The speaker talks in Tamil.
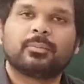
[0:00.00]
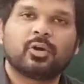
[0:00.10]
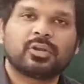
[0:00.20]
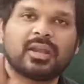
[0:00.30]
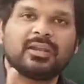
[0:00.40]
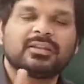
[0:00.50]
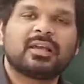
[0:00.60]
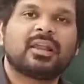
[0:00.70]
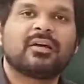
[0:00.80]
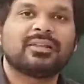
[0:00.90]
ப்ரோகேரட்டிக்
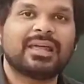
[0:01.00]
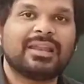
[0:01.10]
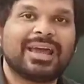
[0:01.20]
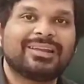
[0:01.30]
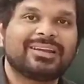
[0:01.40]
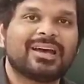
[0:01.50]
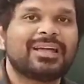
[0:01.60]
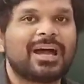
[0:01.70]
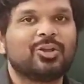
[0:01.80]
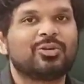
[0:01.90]
செல்களில் வந்து என்ன
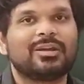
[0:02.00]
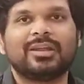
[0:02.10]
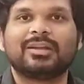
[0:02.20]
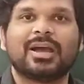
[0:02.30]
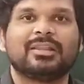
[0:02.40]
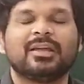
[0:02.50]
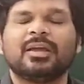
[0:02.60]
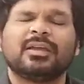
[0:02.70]
இருக்காது அணுக்கரு இருக்காது